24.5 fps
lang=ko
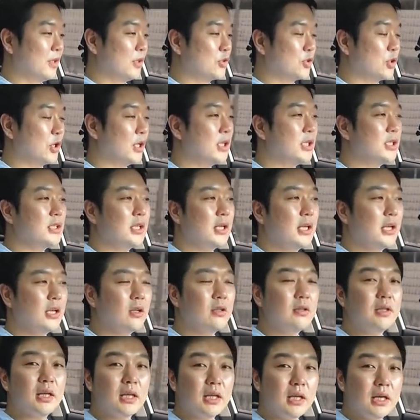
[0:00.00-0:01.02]
최근에
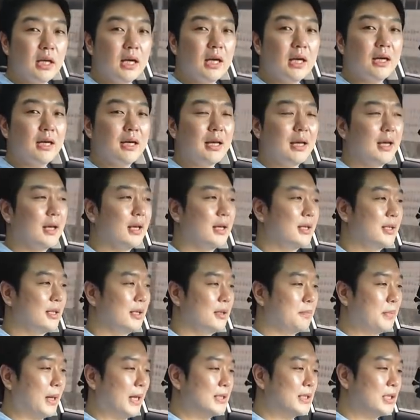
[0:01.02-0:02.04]
현대기아의
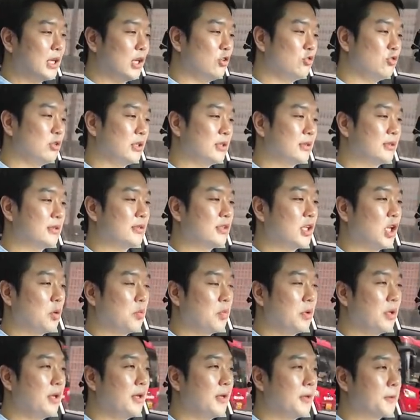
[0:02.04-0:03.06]
이 반자율주행
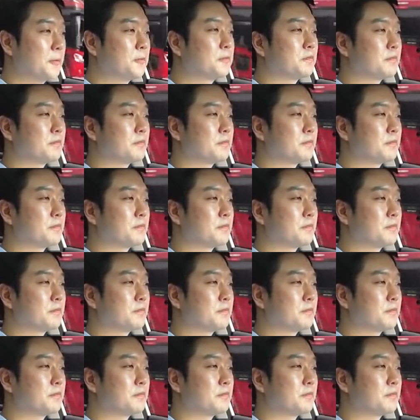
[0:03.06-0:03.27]
시스템이